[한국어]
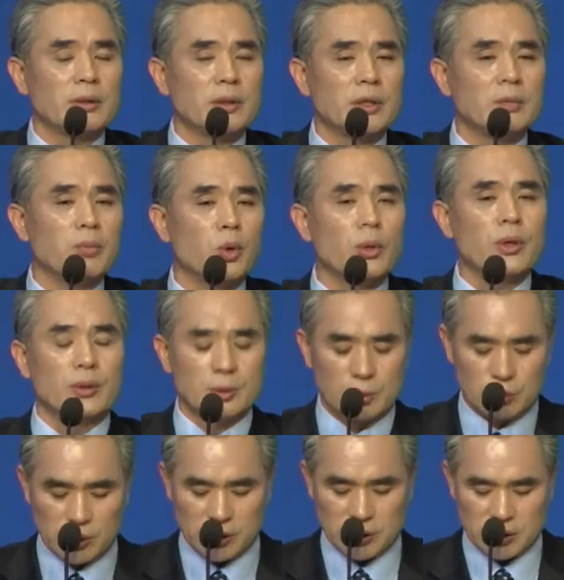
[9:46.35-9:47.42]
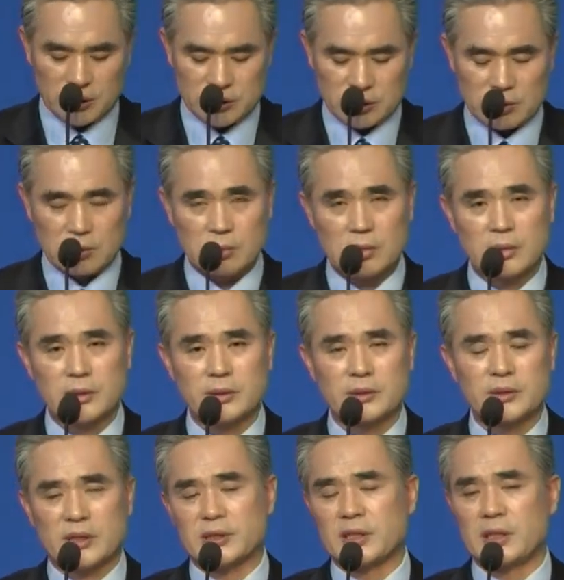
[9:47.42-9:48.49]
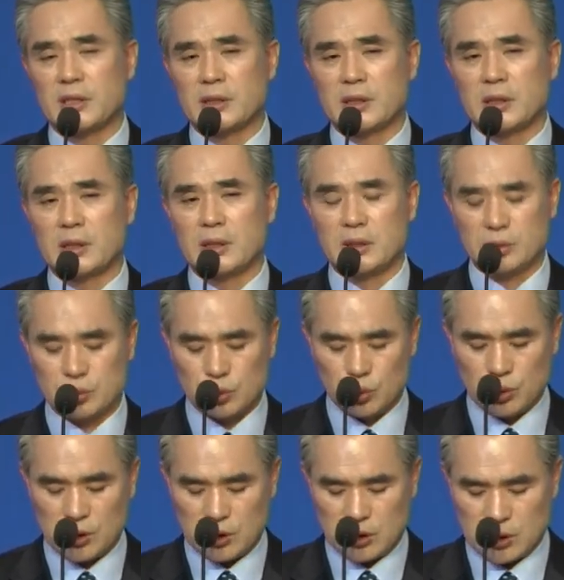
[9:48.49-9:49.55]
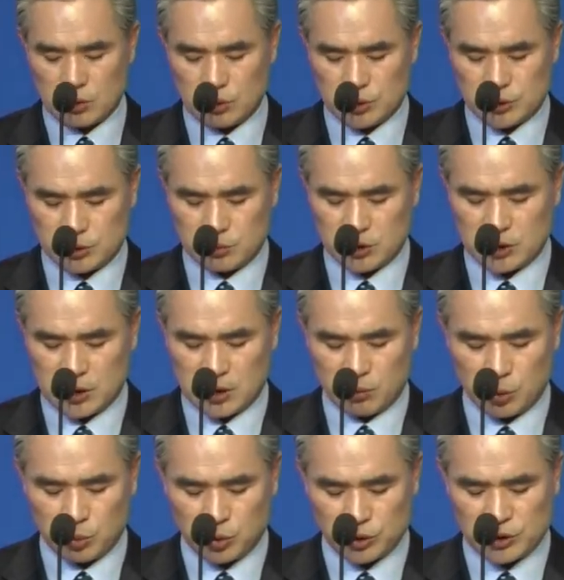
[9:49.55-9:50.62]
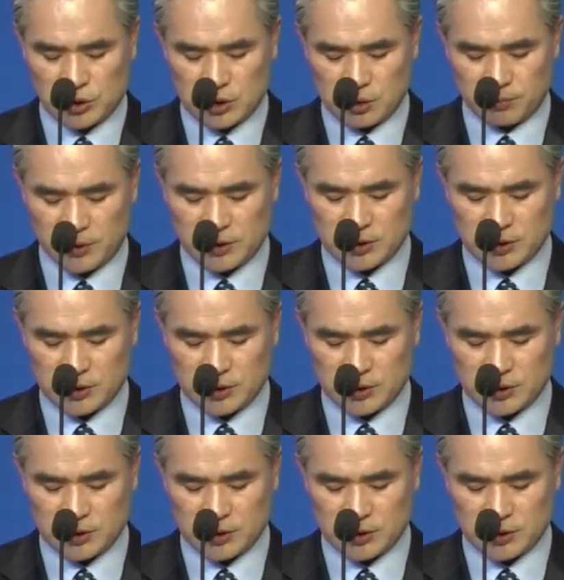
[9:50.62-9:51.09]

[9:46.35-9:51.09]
이 모형론에 대해서 자세하게 소개를 하고 있습니다. 한번 보실까요? 8장